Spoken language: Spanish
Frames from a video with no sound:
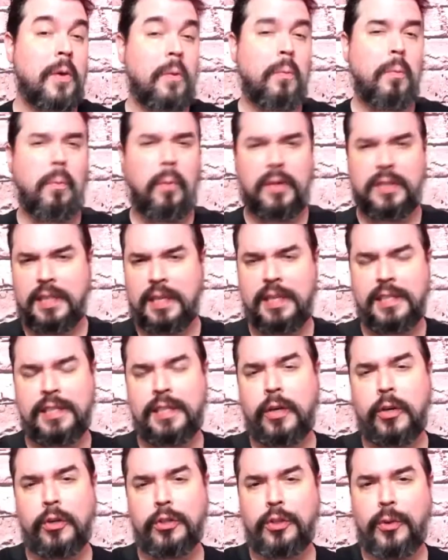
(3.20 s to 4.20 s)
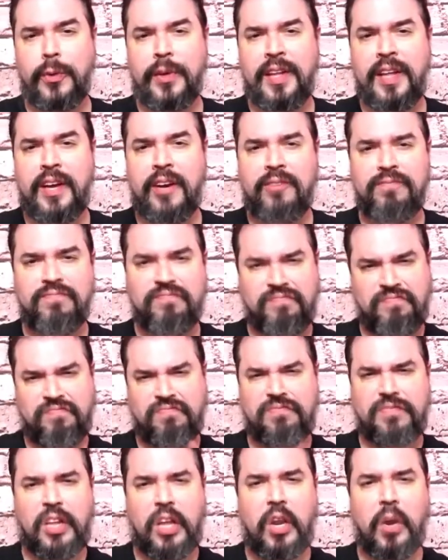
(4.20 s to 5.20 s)
Pues en este corto video
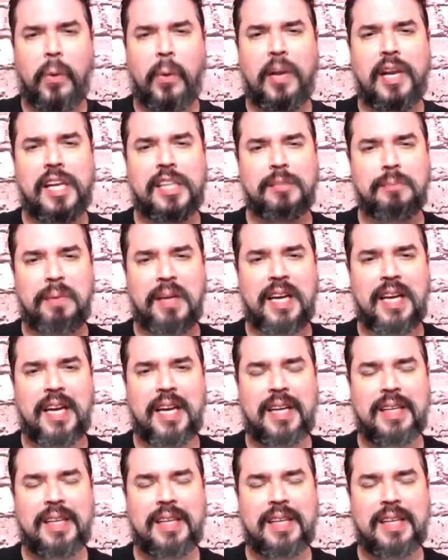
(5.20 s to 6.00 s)
te lo voy a explicar.